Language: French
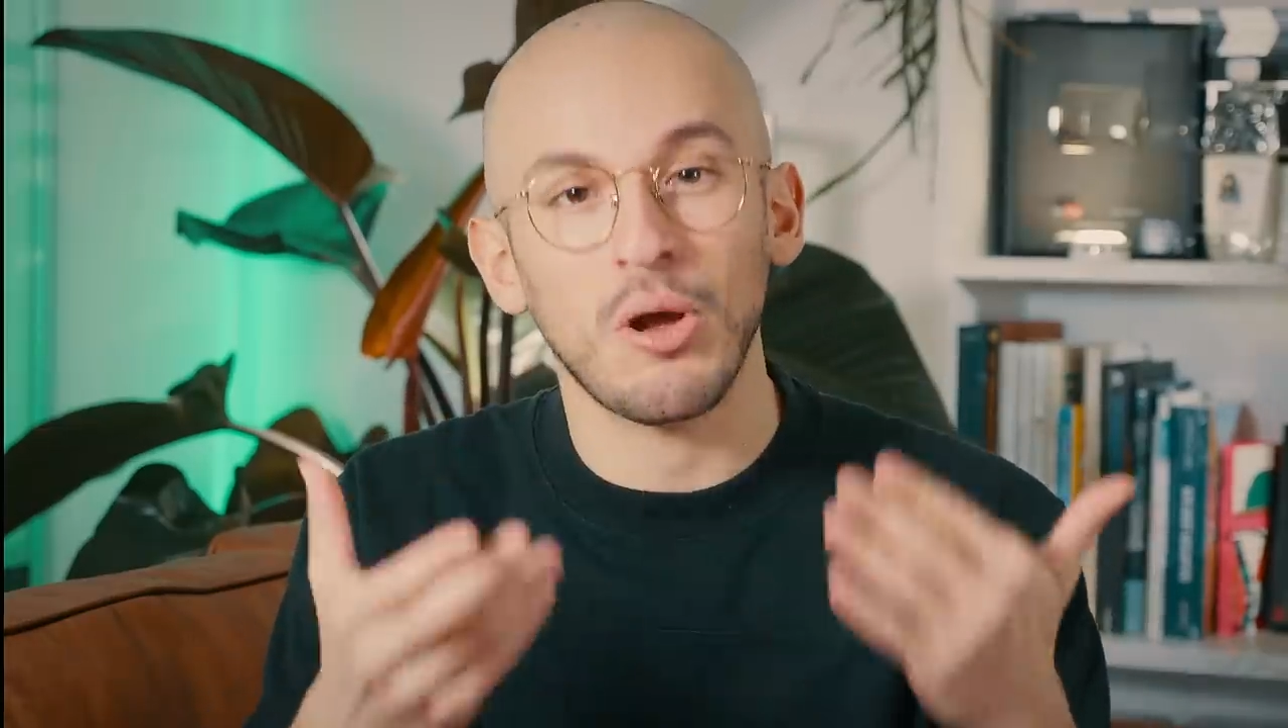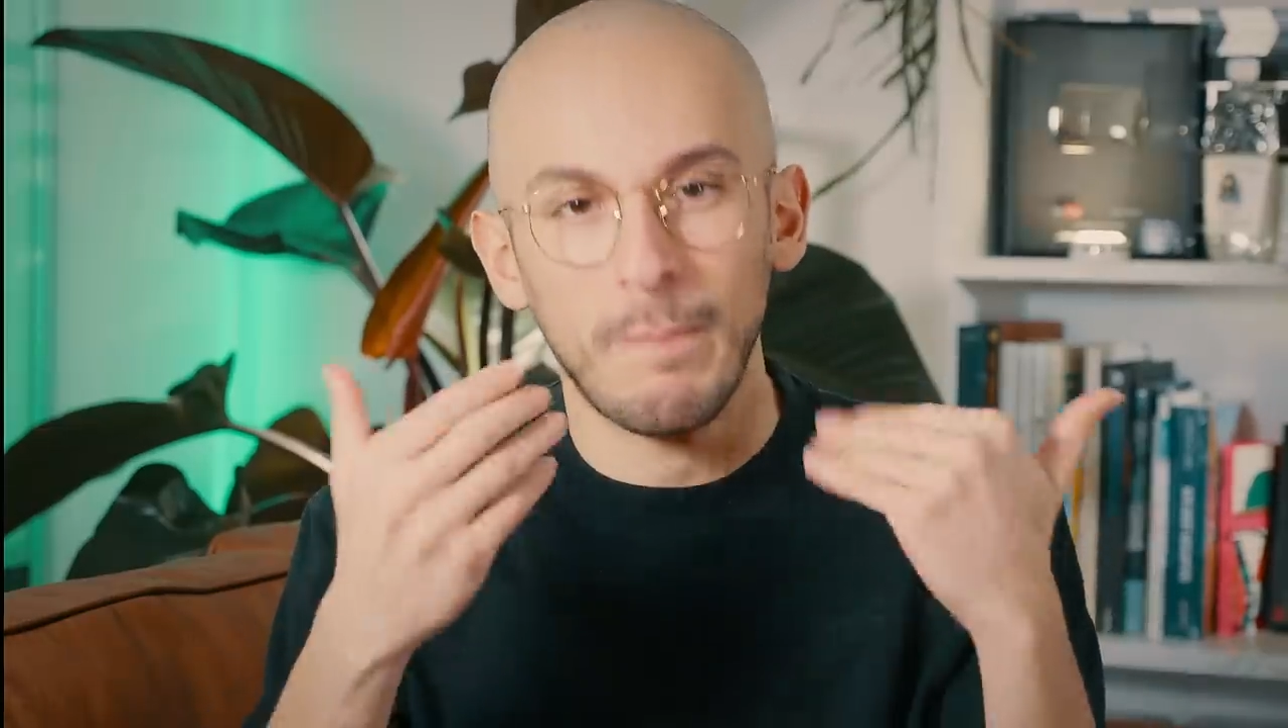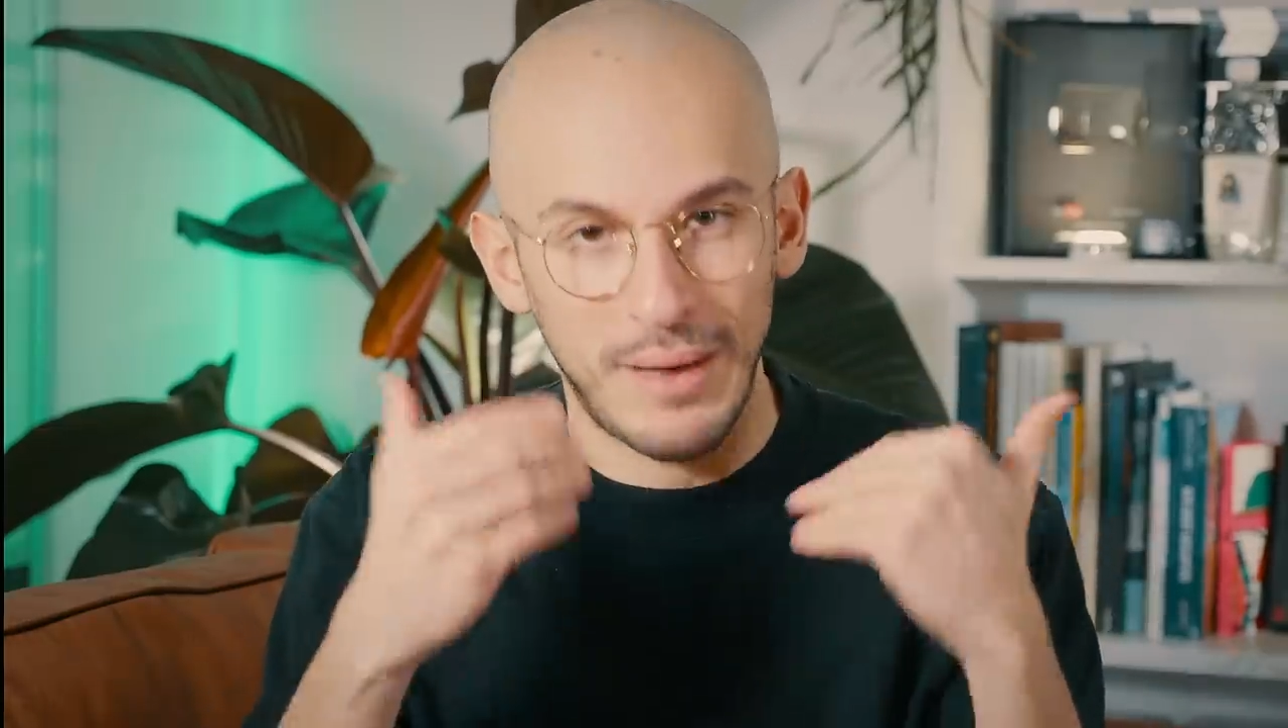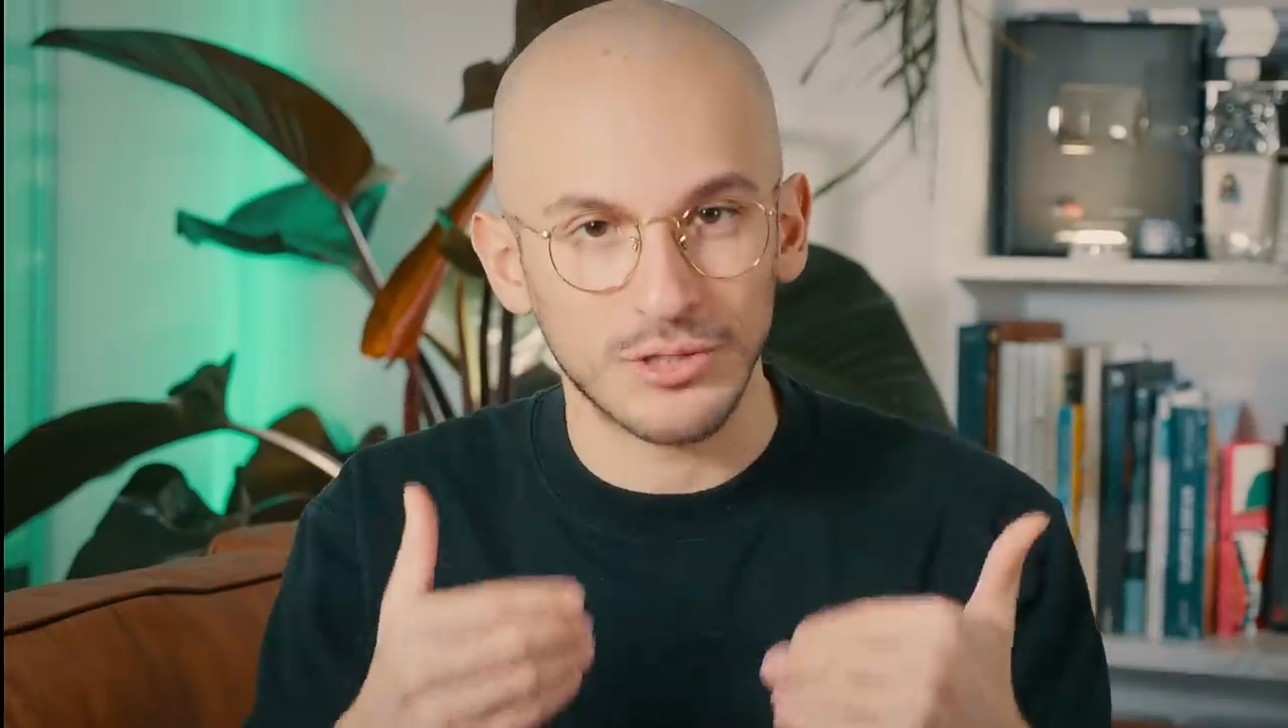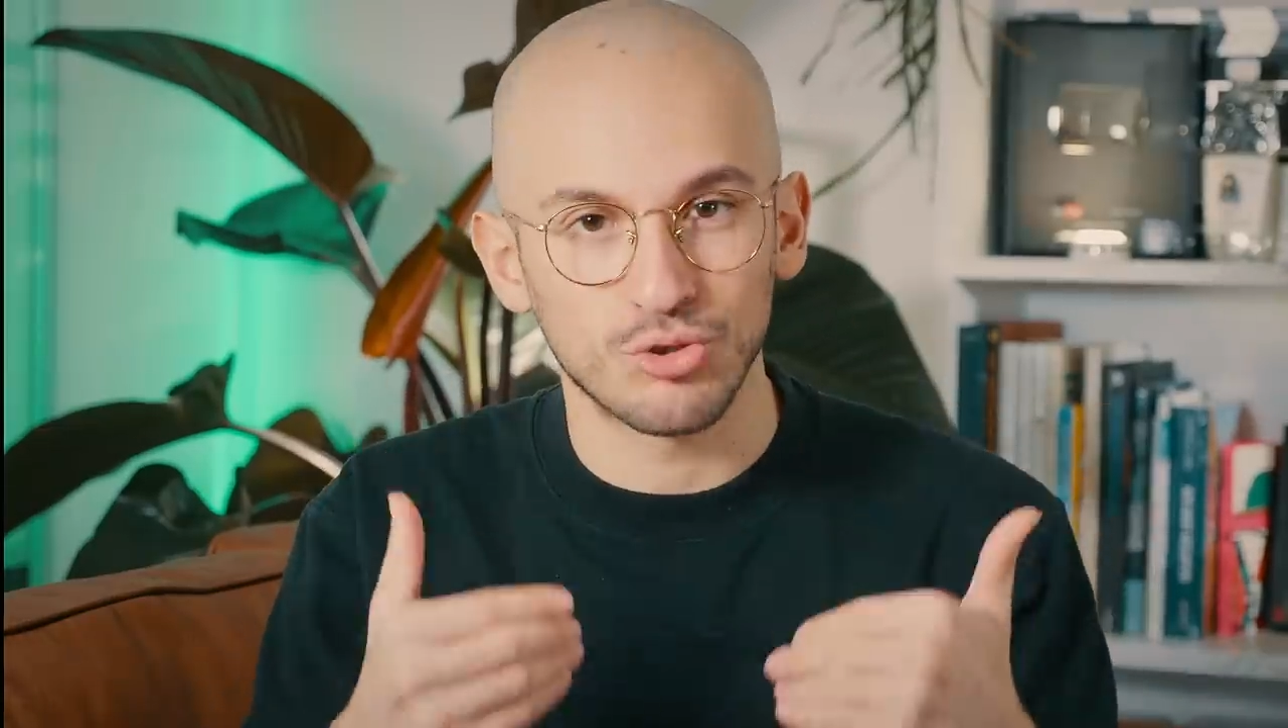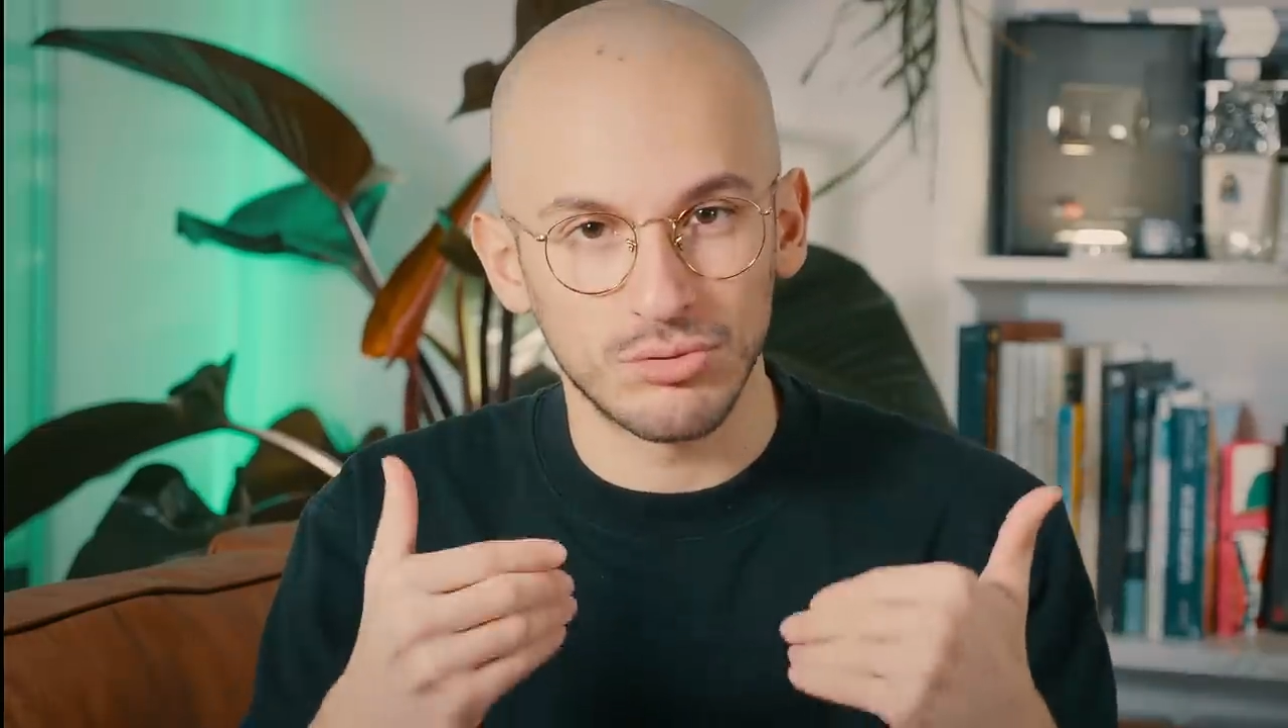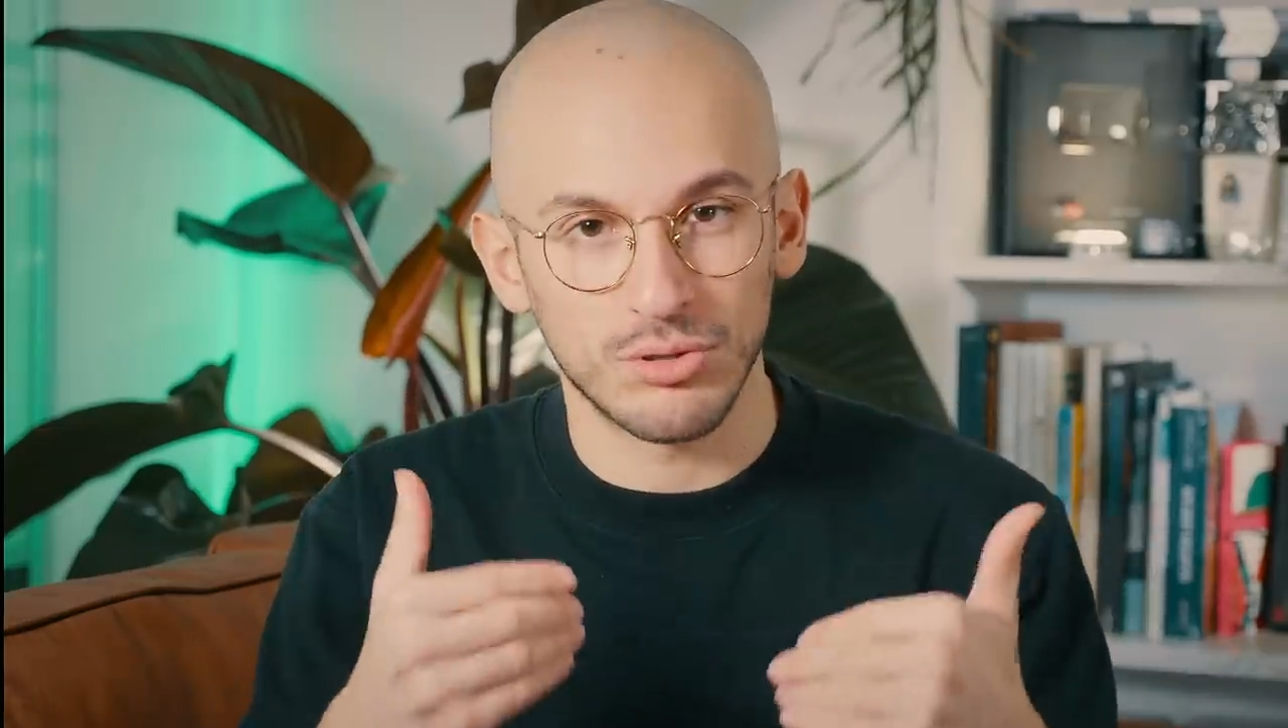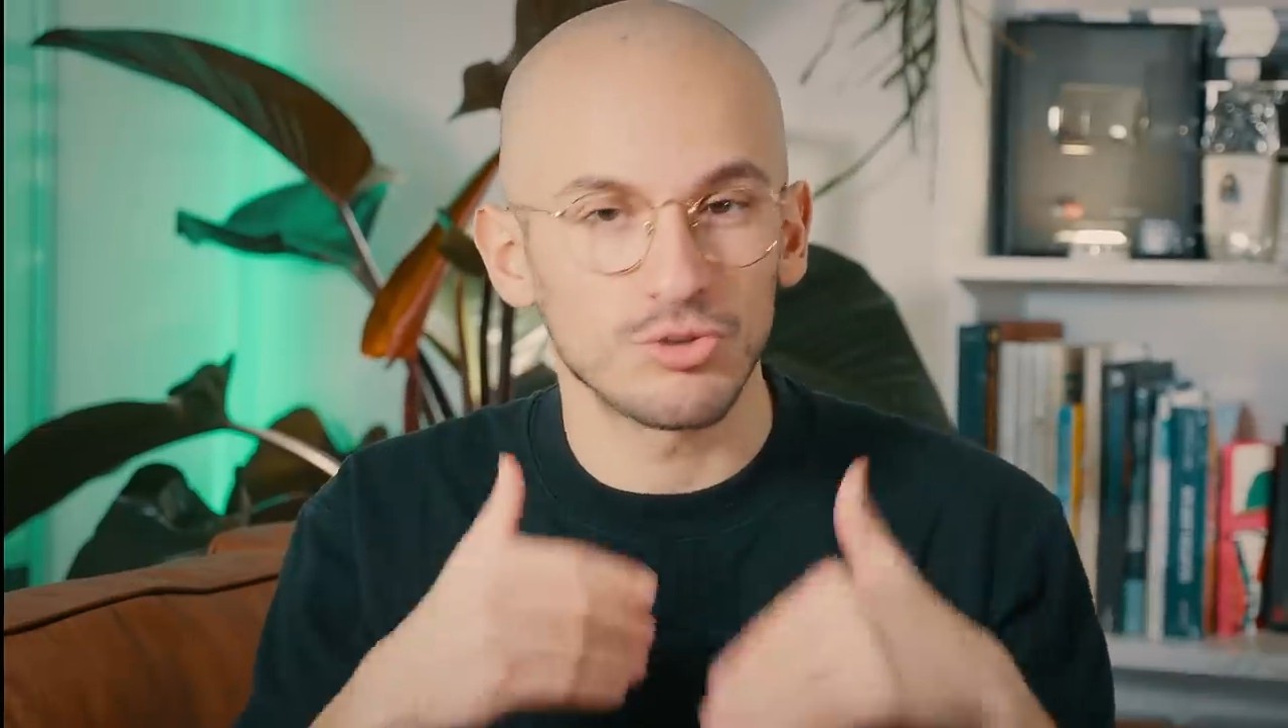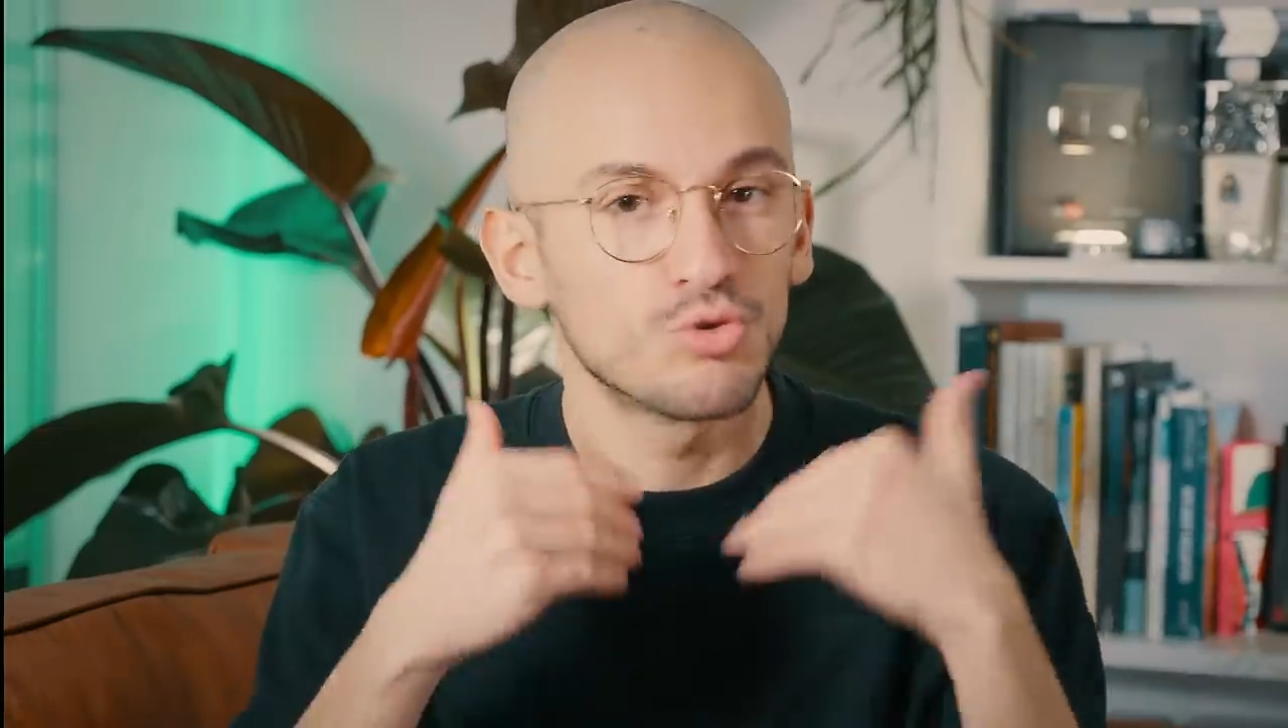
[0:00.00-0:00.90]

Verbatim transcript: heures par jour,